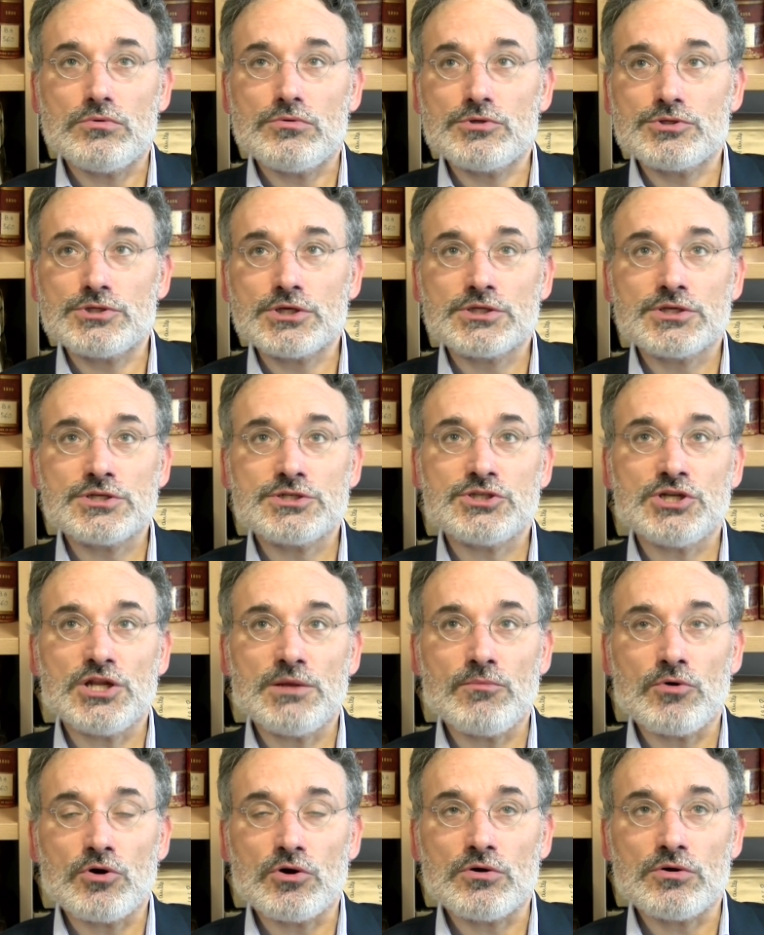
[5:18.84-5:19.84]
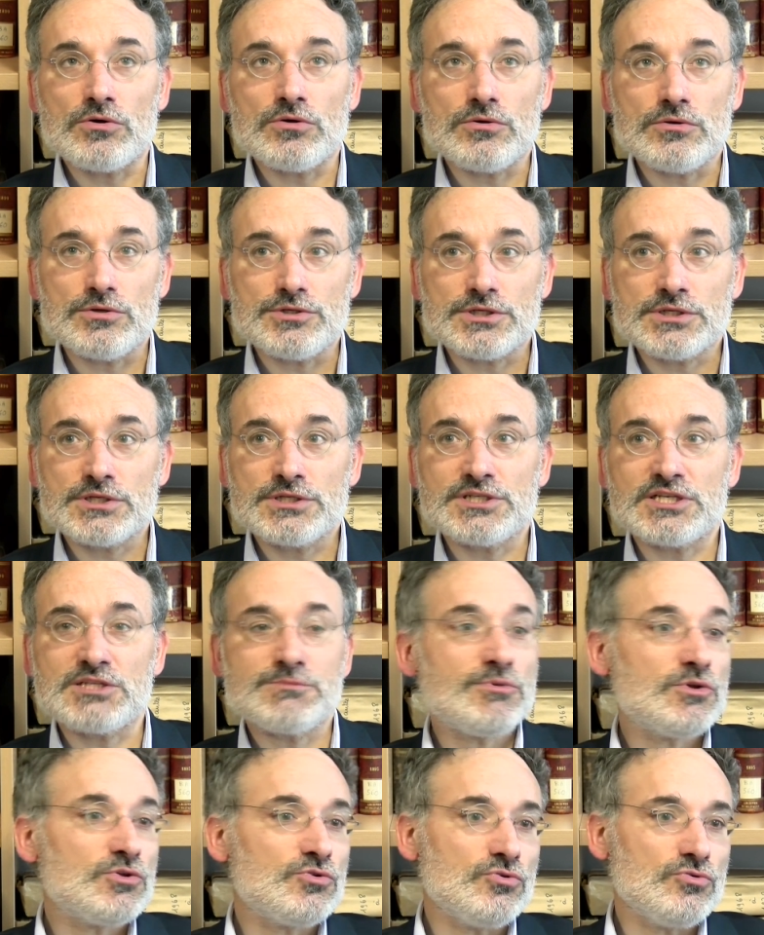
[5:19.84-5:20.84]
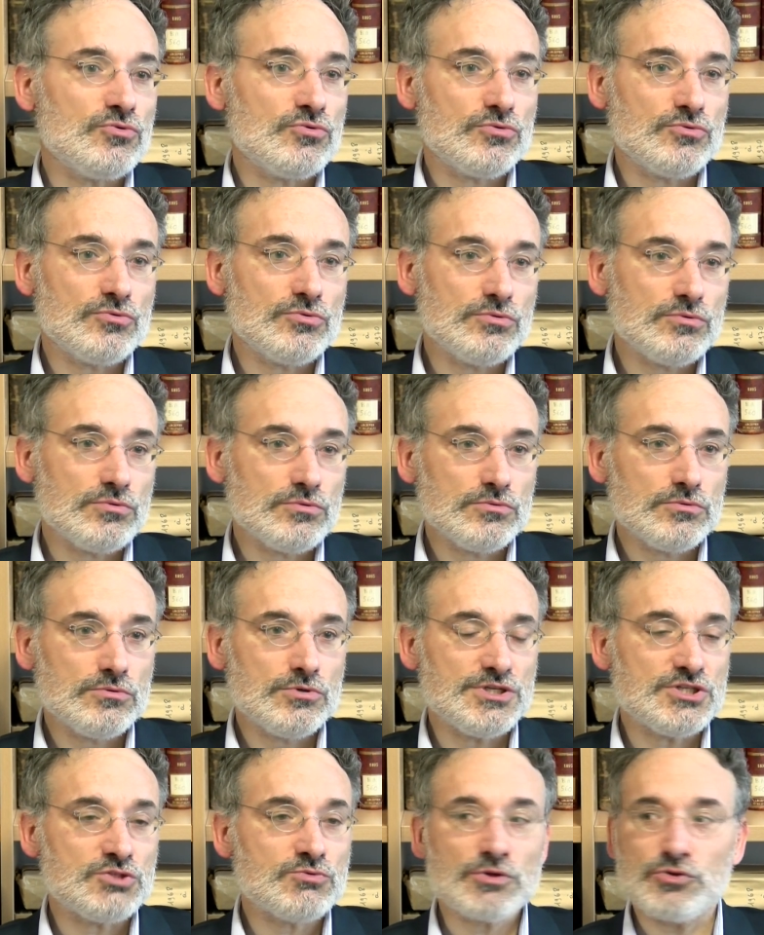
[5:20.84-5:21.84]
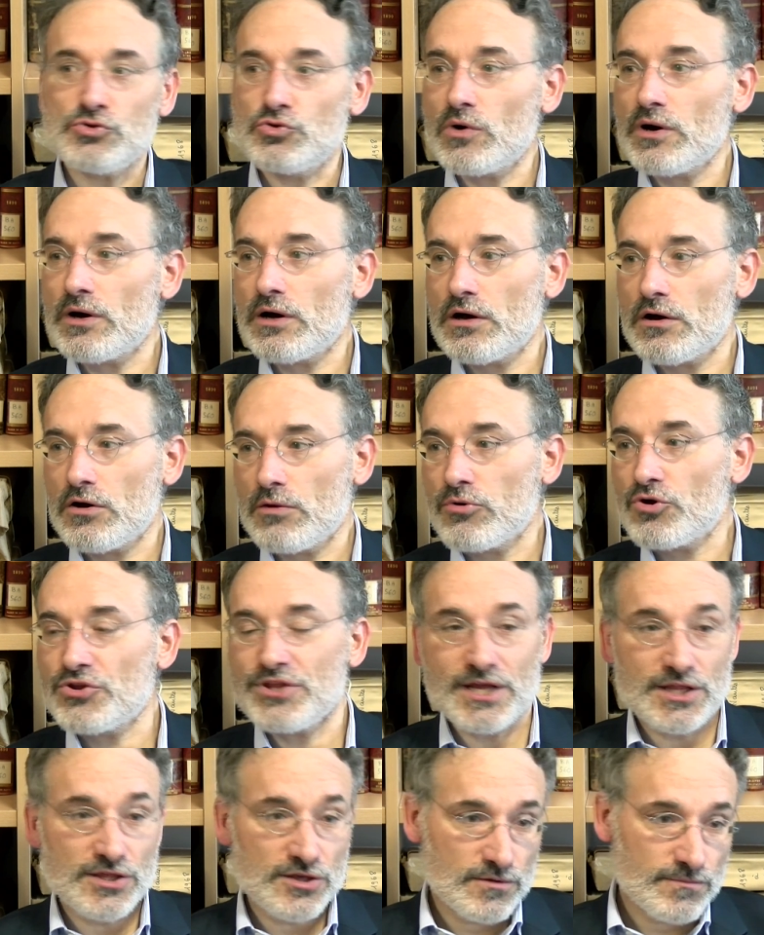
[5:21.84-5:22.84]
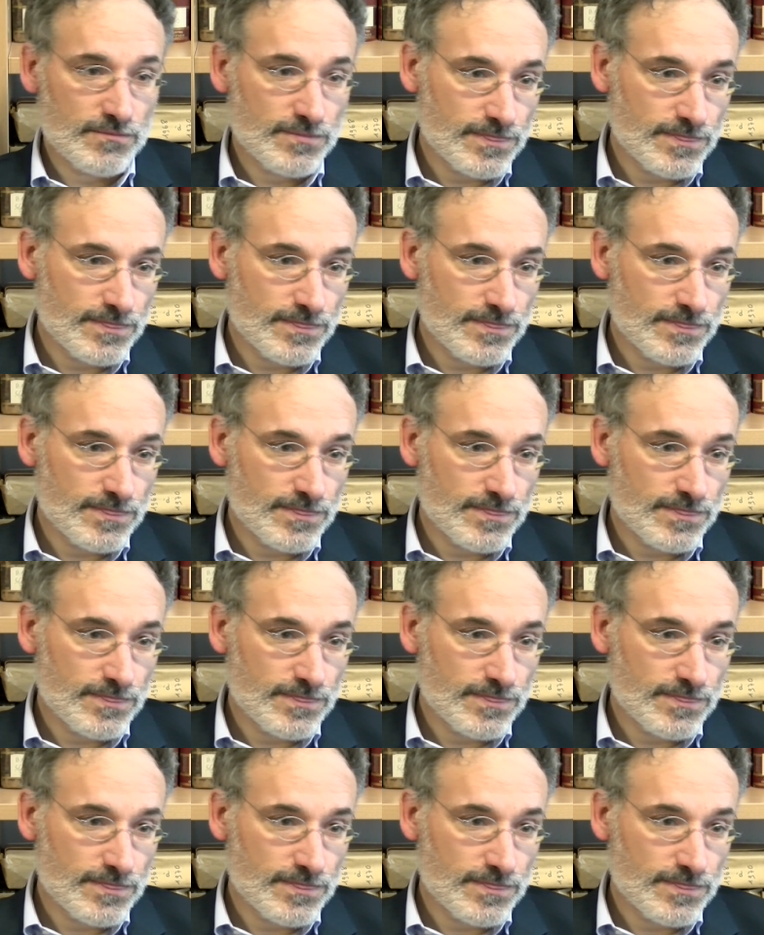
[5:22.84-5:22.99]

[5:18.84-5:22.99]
certains éléments, certains aspects de l'histoire du droit en Bretagne.